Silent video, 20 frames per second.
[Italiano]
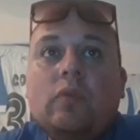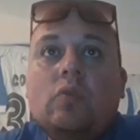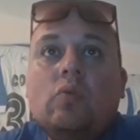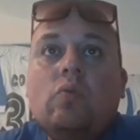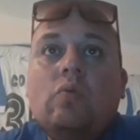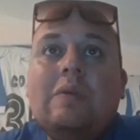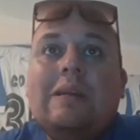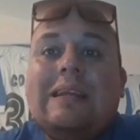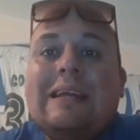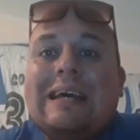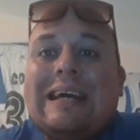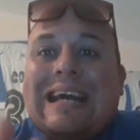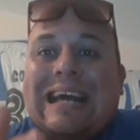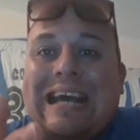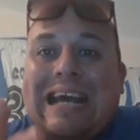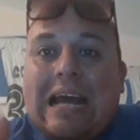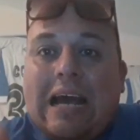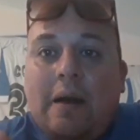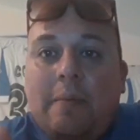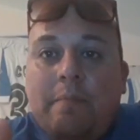un
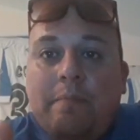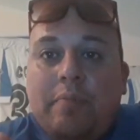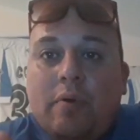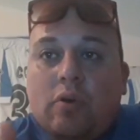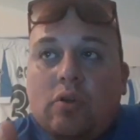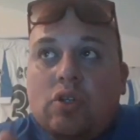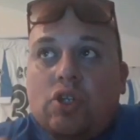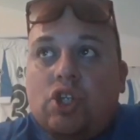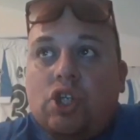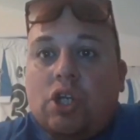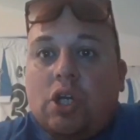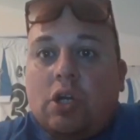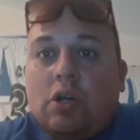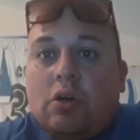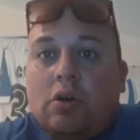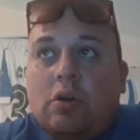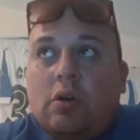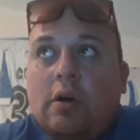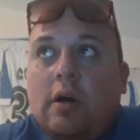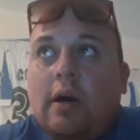
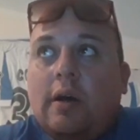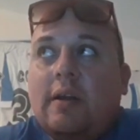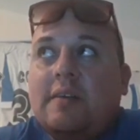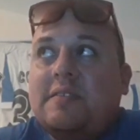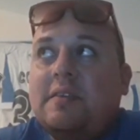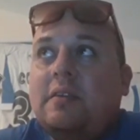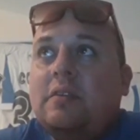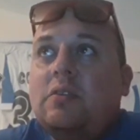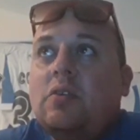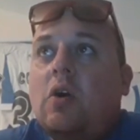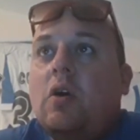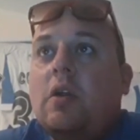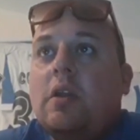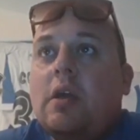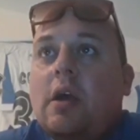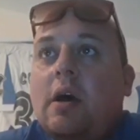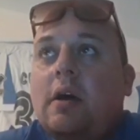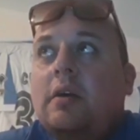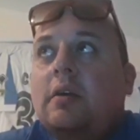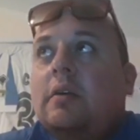campioncino alla
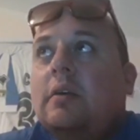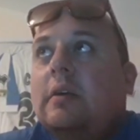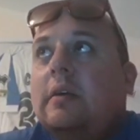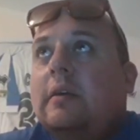Sandoria,